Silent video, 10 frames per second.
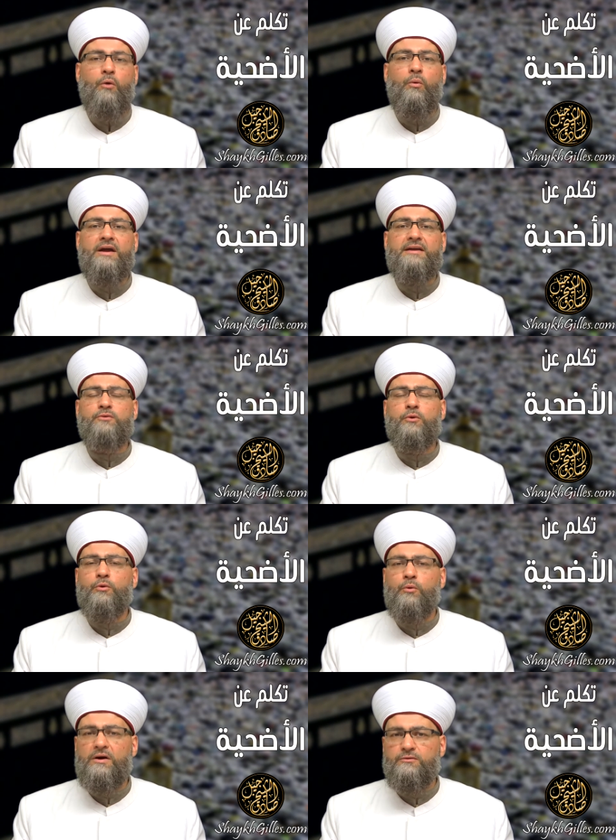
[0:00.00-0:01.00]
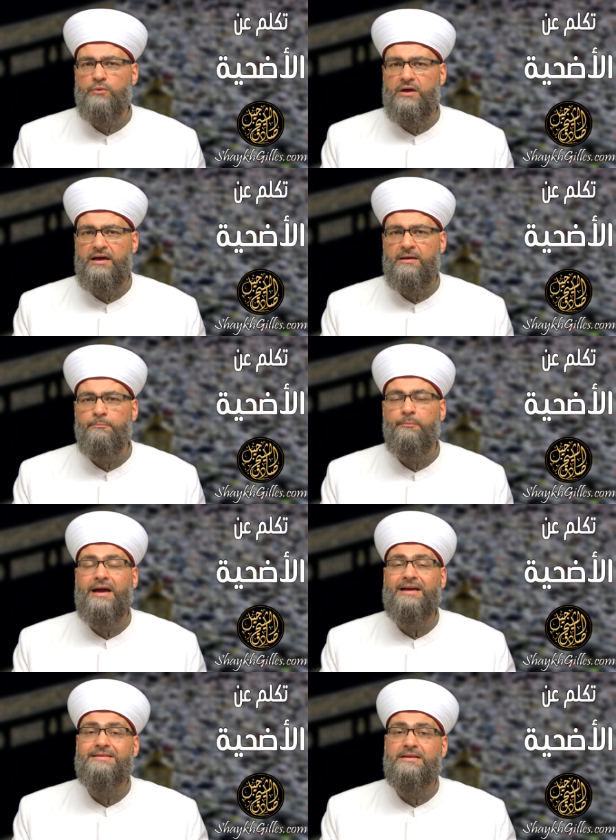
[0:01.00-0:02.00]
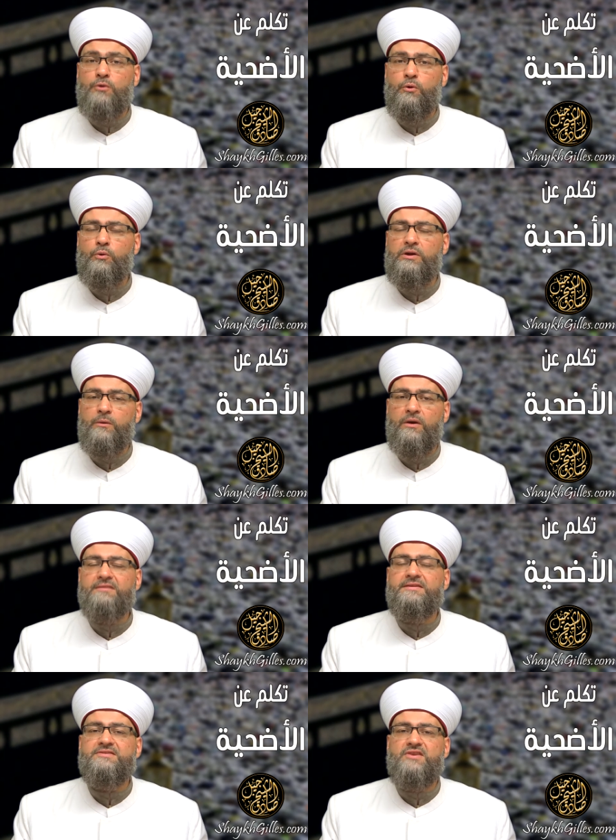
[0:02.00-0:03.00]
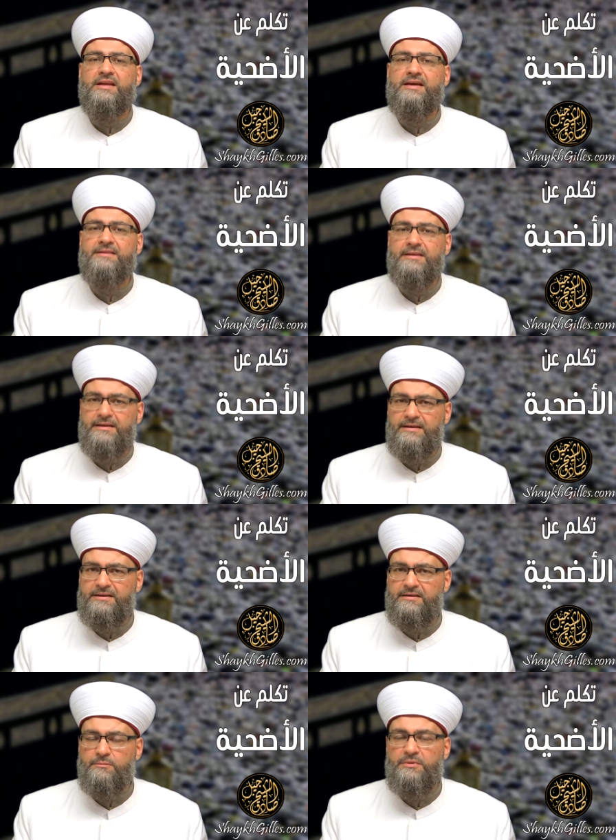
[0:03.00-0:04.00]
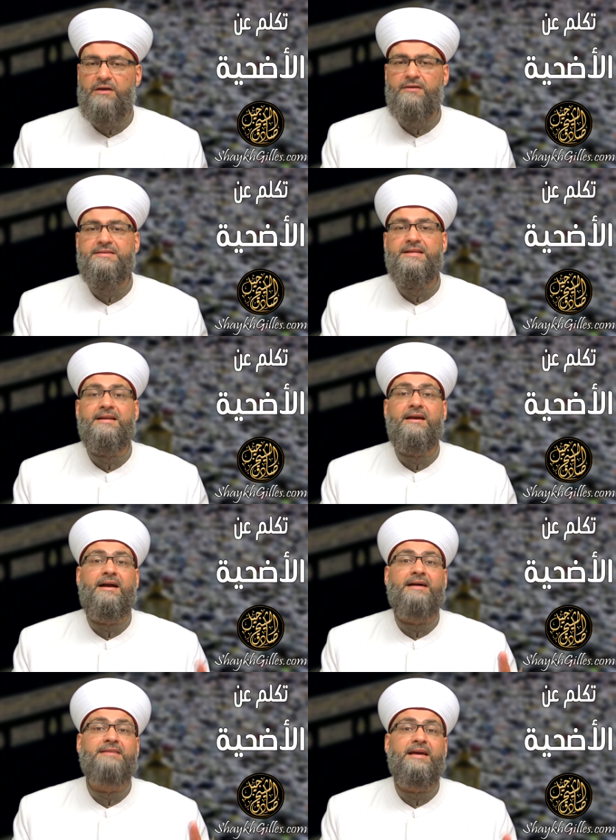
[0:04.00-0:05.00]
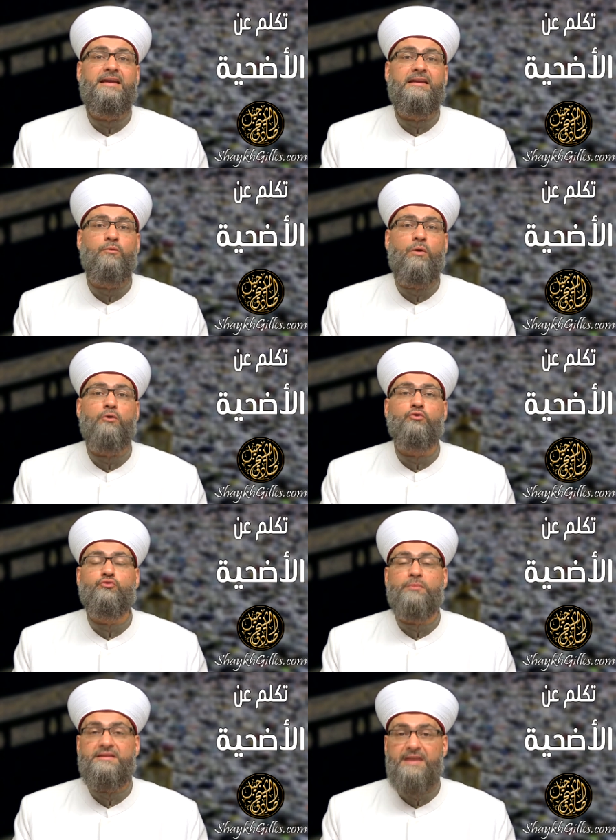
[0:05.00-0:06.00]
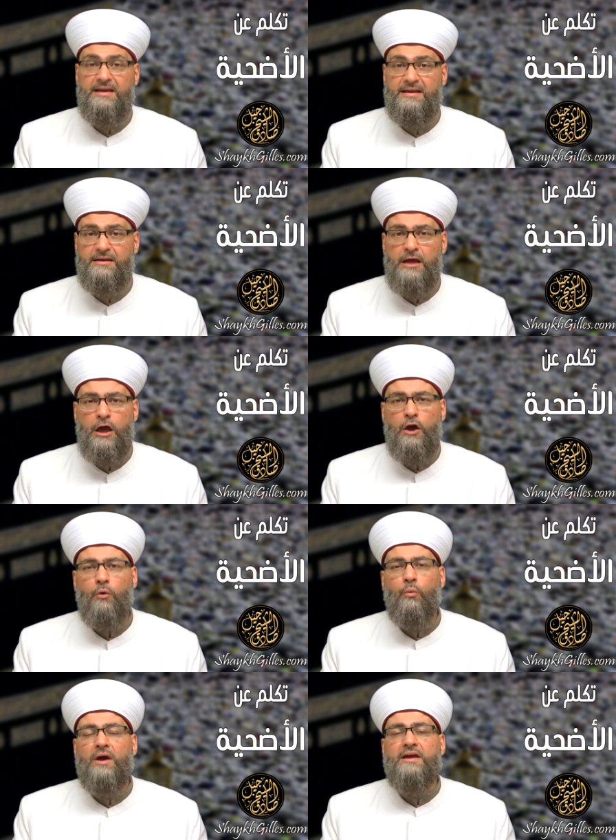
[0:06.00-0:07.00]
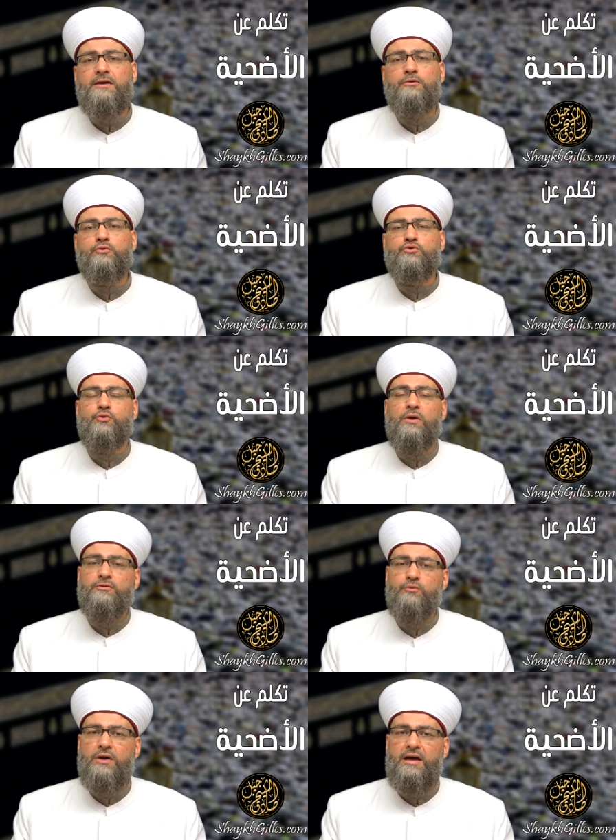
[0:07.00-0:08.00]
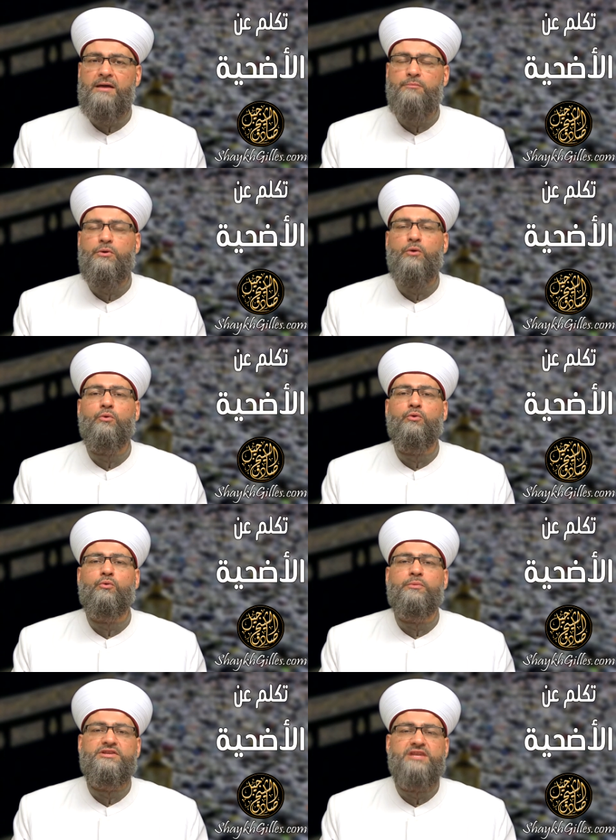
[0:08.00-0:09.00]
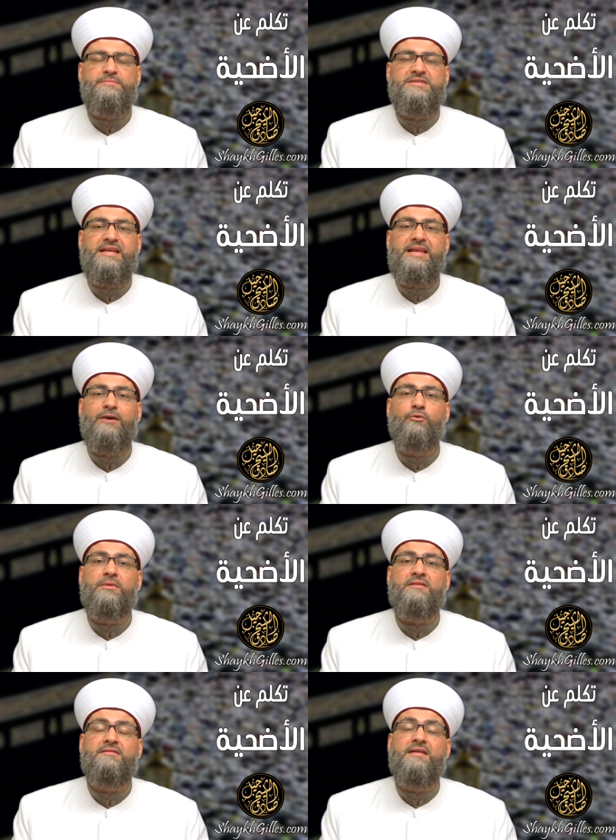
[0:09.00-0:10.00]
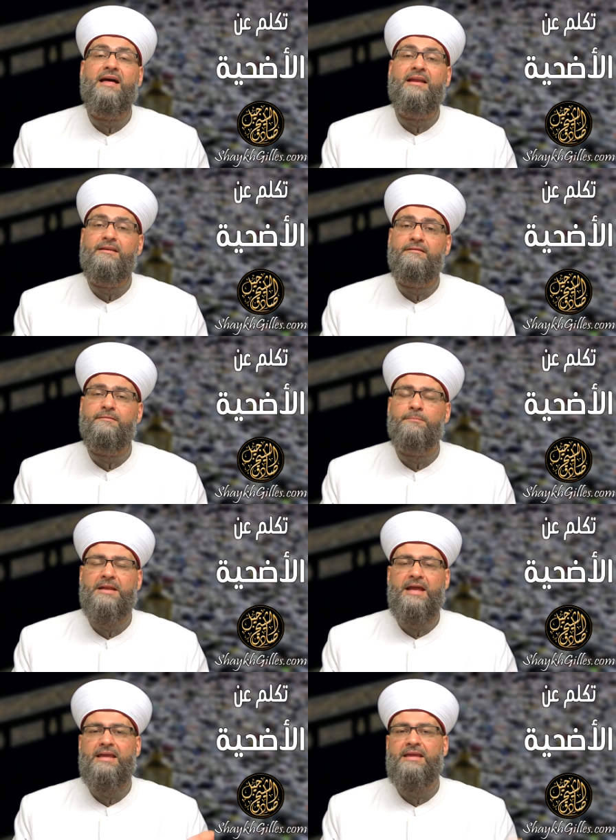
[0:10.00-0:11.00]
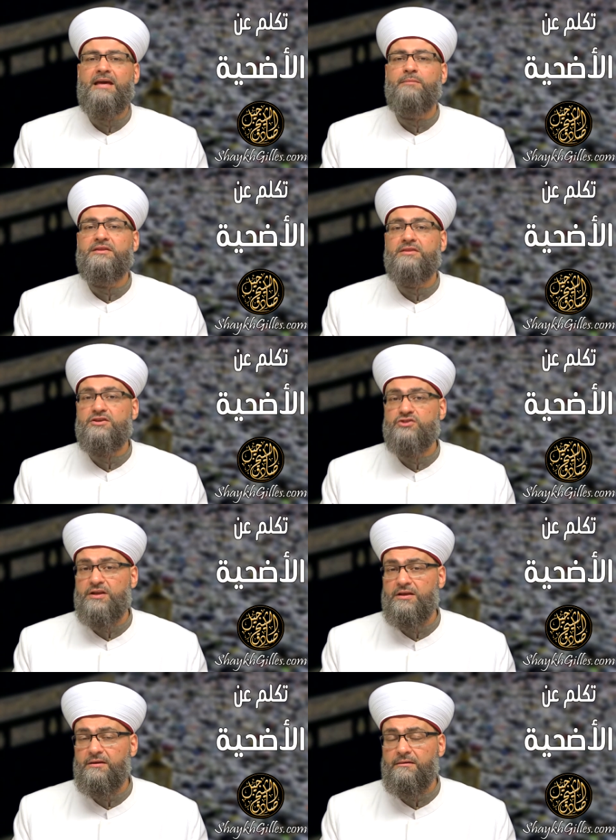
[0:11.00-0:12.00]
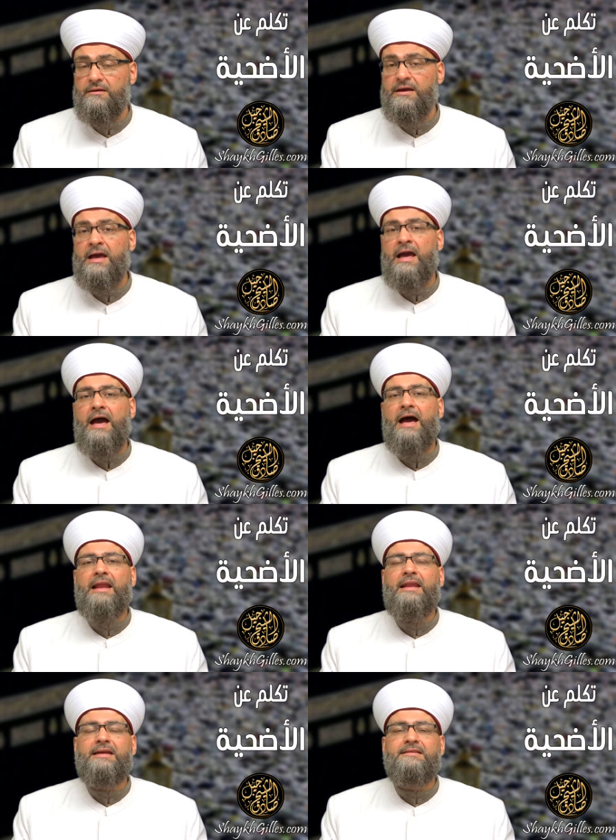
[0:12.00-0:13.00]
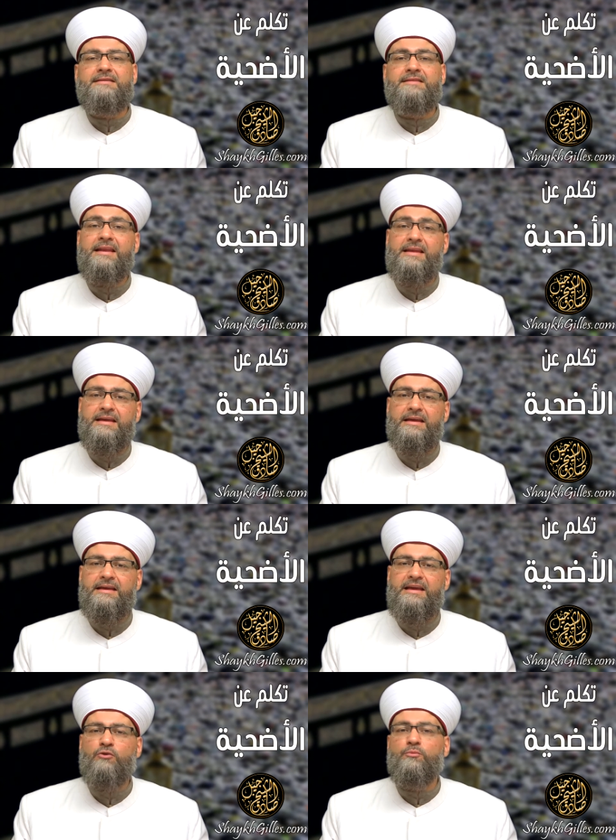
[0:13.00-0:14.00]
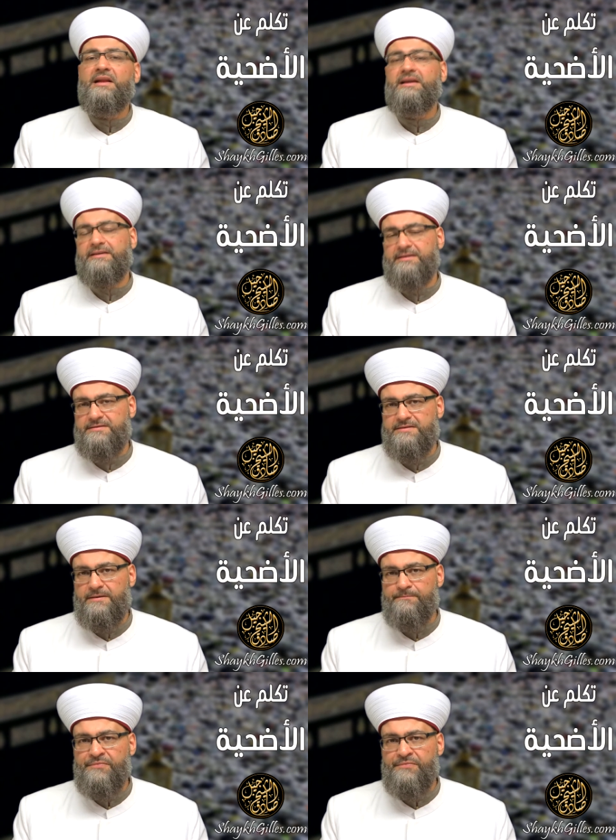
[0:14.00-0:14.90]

ويدخل وقتها بعد دخول وقت صلاة العيد بقدر ركعتين وخطبتين ويخرج وقتها بغروب شمس اليوم الثالث من أيام التشريق التي تلي يوم العيد